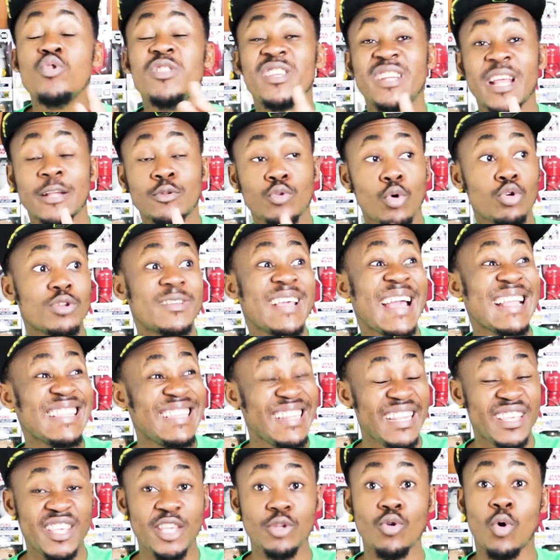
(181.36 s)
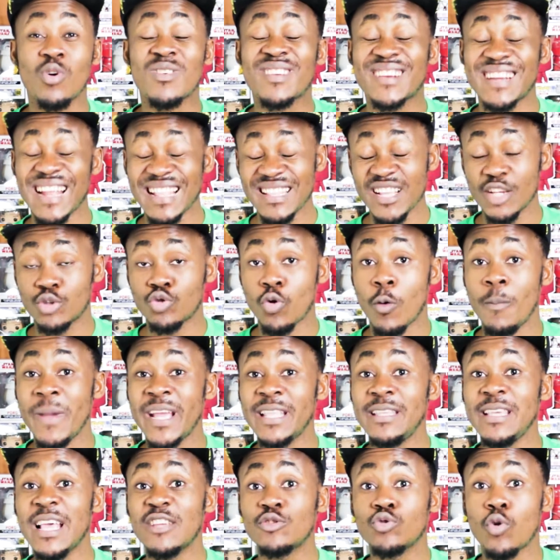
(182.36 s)
un director que ha dirigido grandes
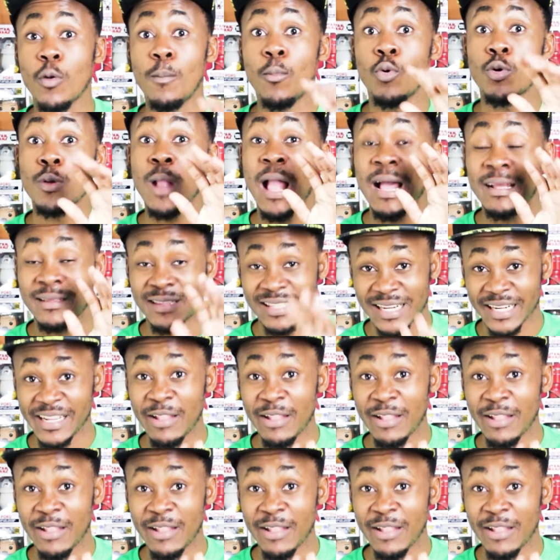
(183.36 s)
comedias como la